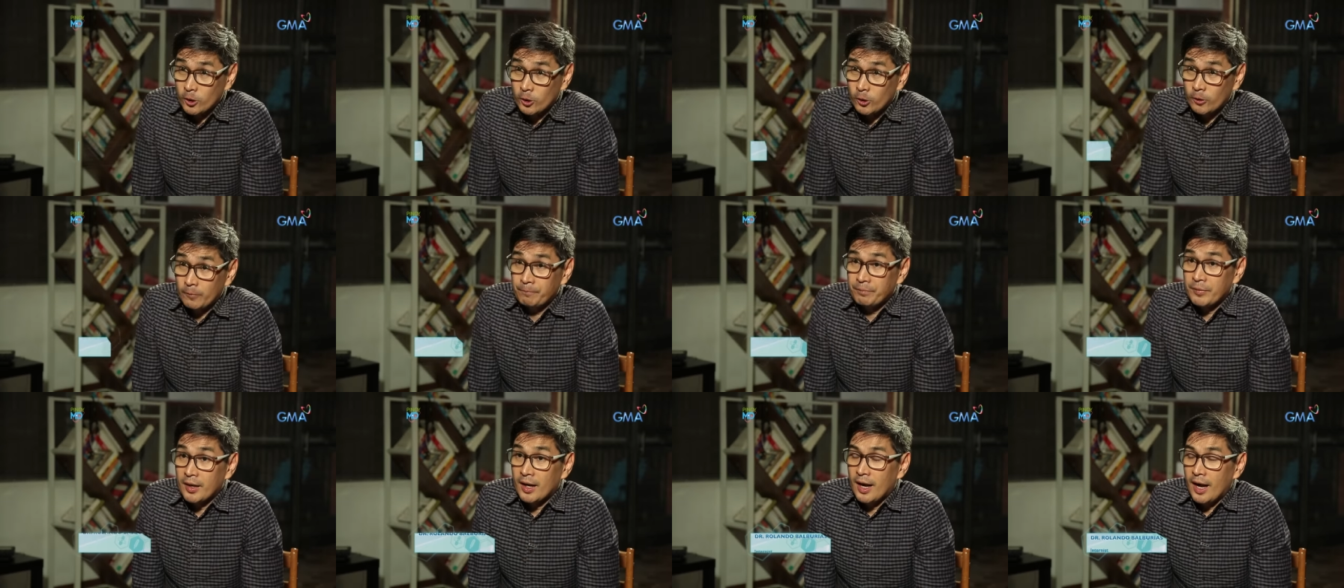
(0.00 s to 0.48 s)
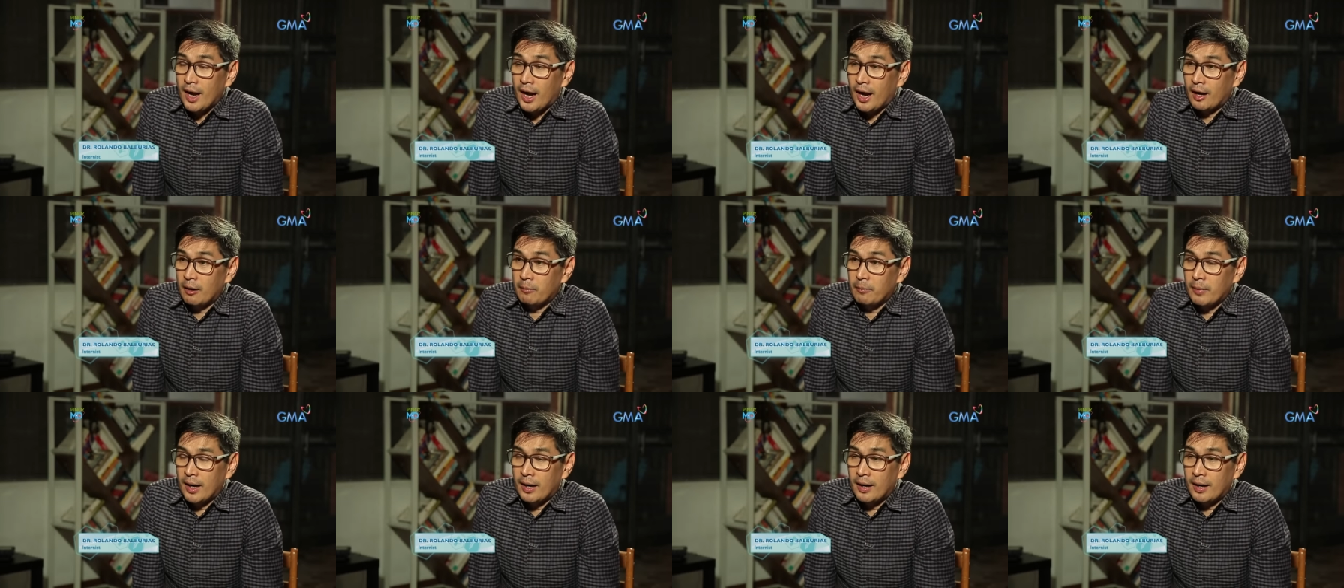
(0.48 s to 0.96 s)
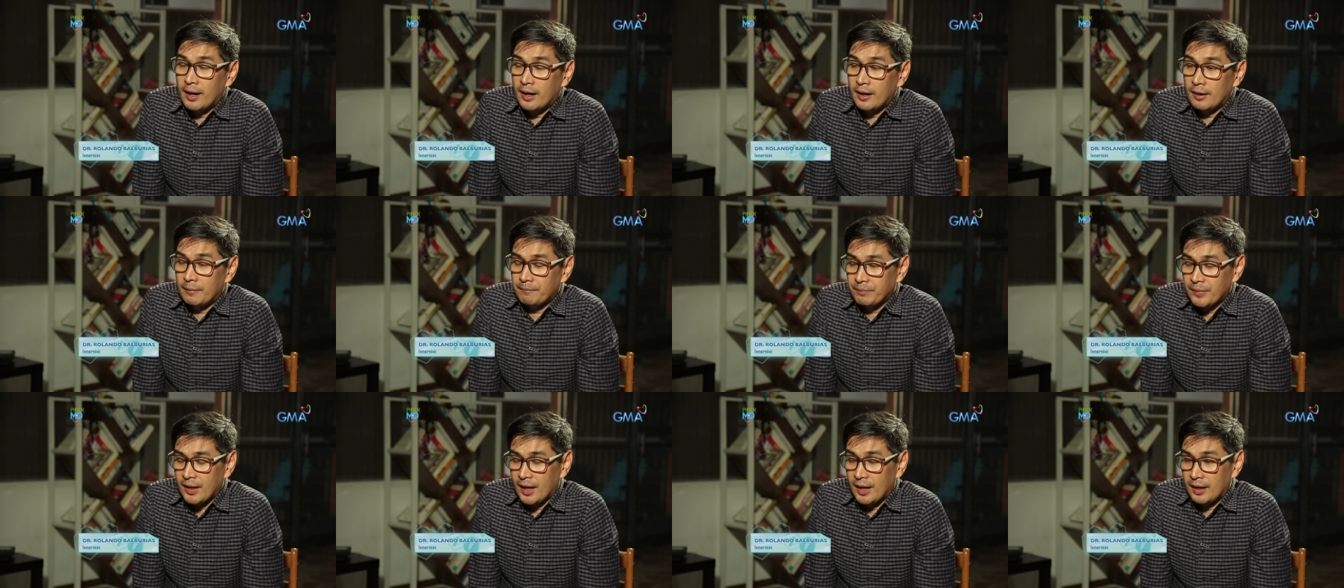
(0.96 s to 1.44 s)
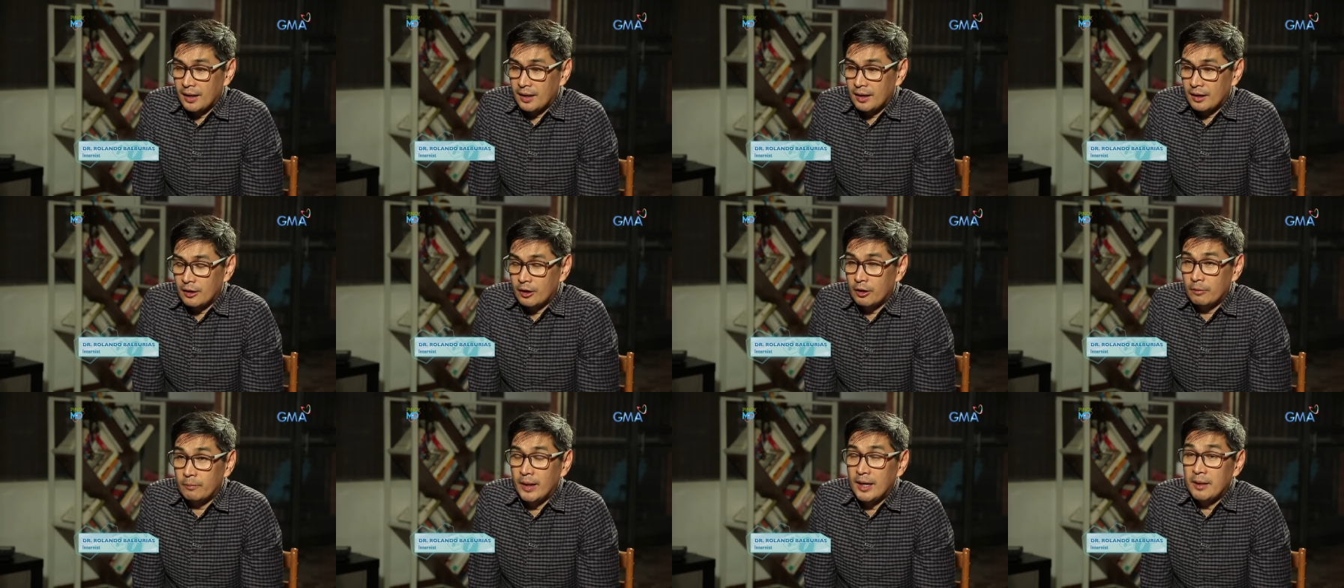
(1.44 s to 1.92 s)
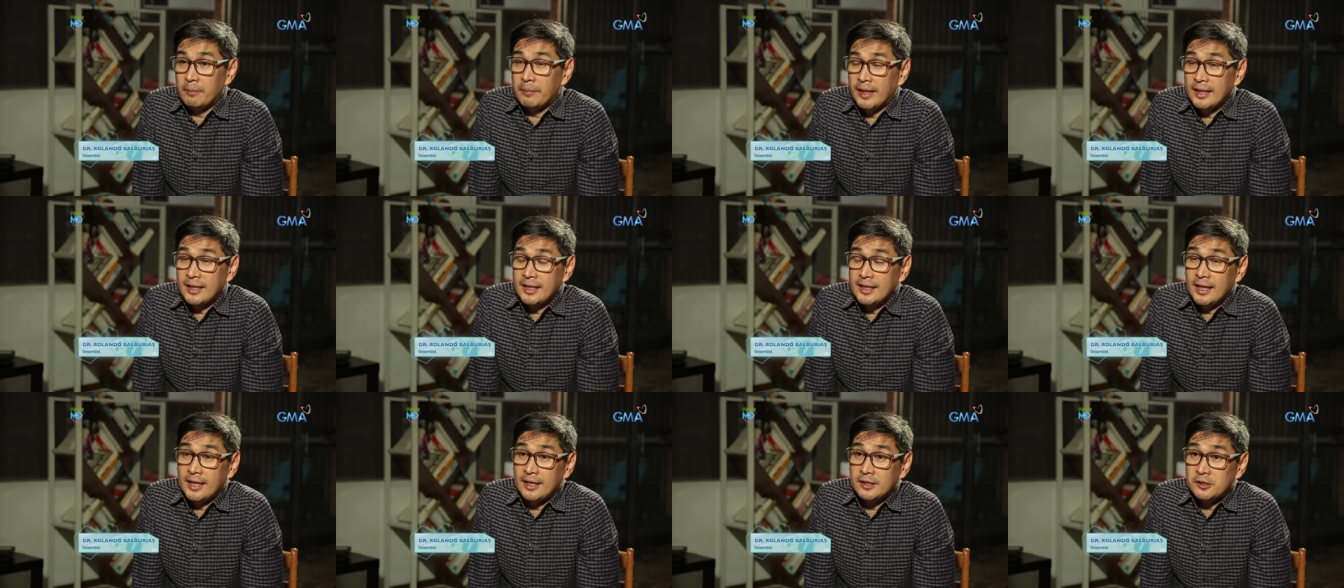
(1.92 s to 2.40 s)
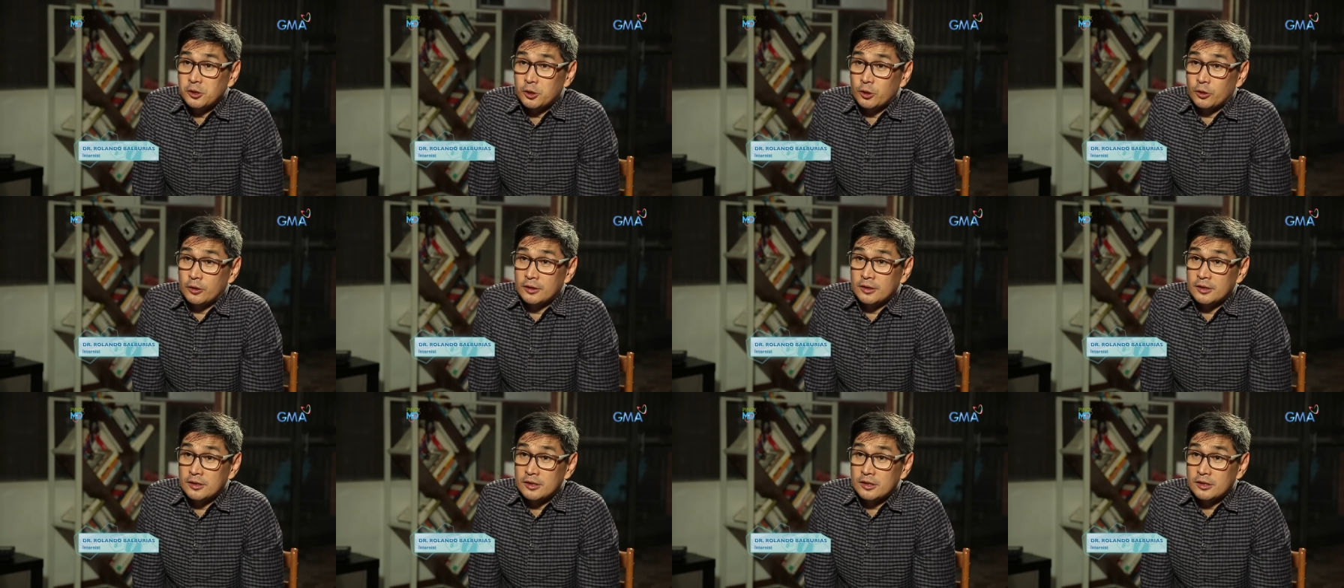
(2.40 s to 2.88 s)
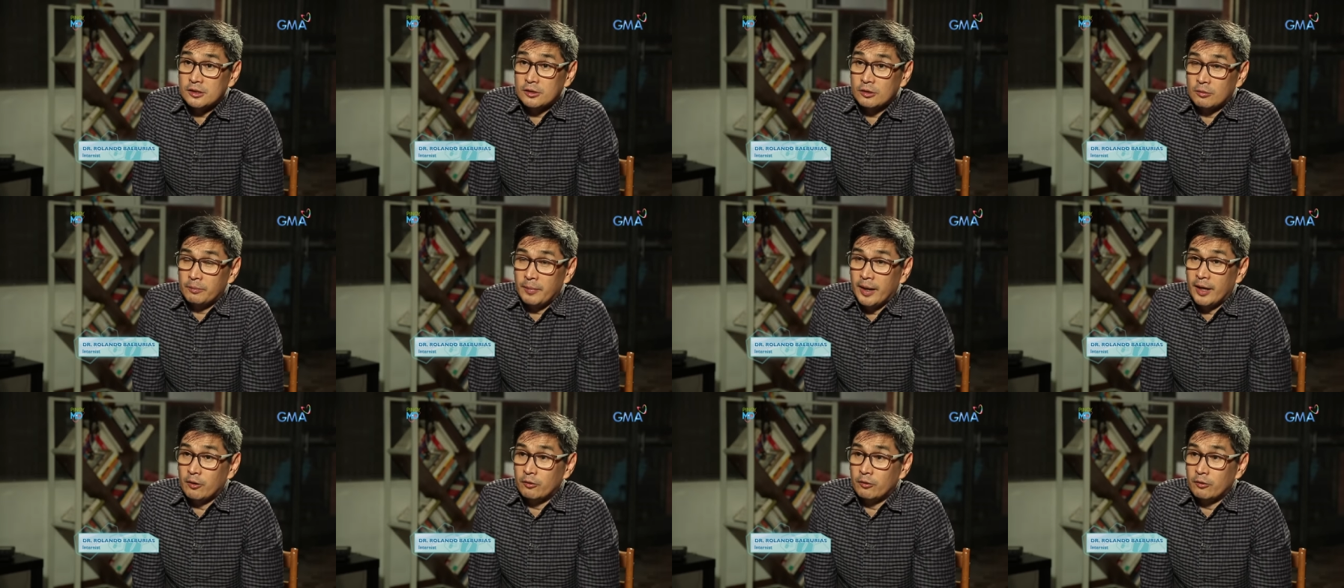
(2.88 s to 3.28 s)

no? Ang mga uh, herbal medications, no?